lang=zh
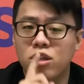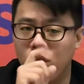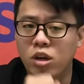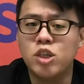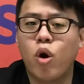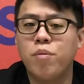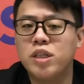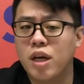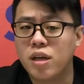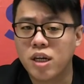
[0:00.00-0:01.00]
有一次，黄明
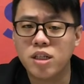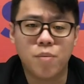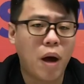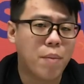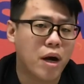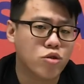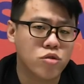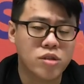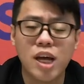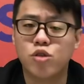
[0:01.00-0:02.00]
贤跟着爸爸
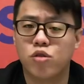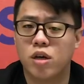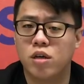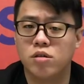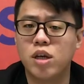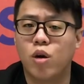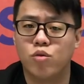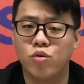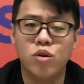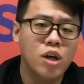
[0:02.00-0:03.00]
去淡水河钓
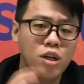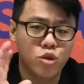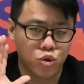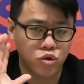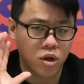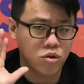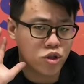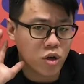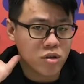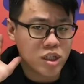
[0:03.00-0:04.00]
鱼，途中
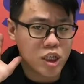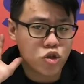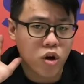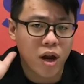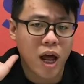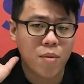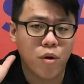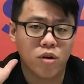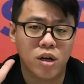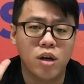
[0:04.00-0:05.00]
收音机传来
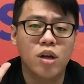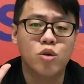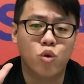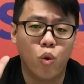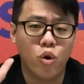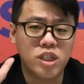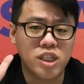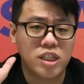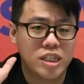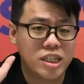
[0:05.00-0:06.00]
某个国
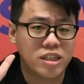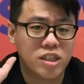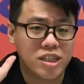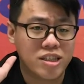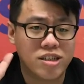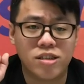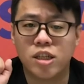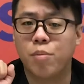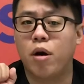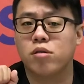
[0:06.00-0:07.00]
际震惊事
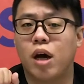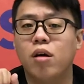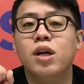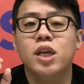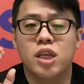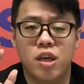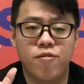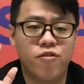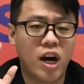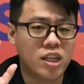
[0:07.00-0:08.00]
件的报道，
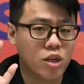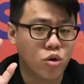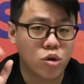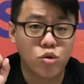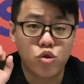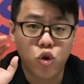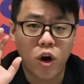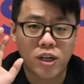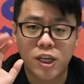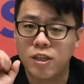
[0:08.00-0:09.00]
引发他对于
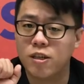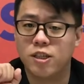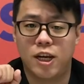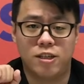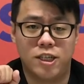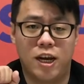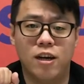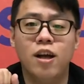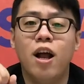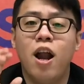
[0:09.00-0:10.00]
创业的想象，
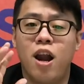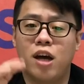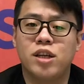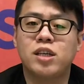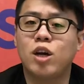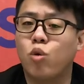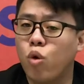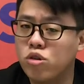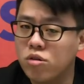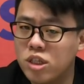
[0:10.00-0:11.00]
让他在
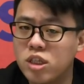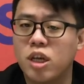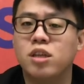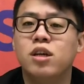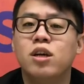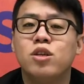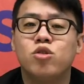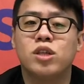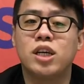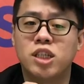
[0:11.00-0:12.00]
国中之前
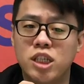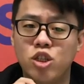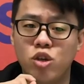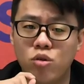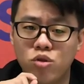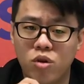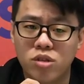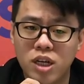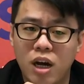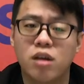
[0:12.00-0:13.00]
就在心中种
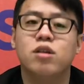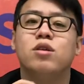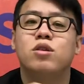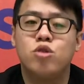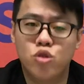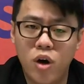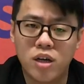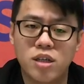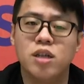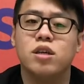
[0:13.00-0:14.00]
下了
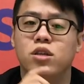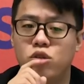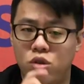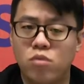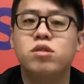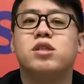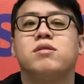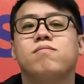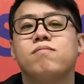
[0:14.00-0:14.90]
创业的种子。